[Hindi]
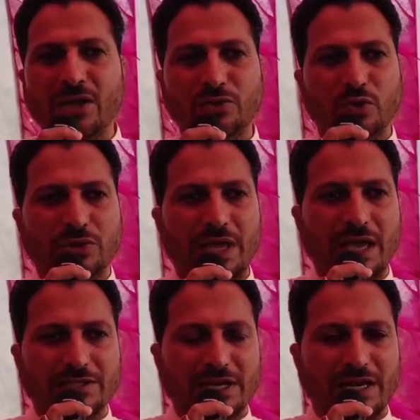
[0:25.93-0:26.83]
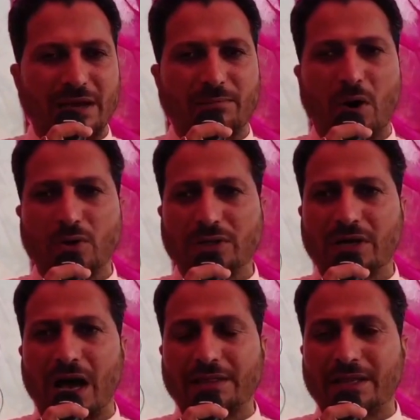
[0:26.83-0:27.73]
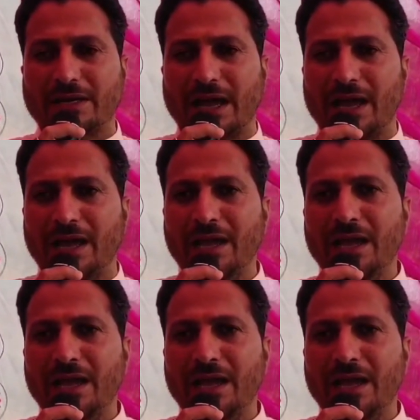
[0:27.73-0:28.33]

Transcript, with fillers: जो देश के लिए बहुत घातक है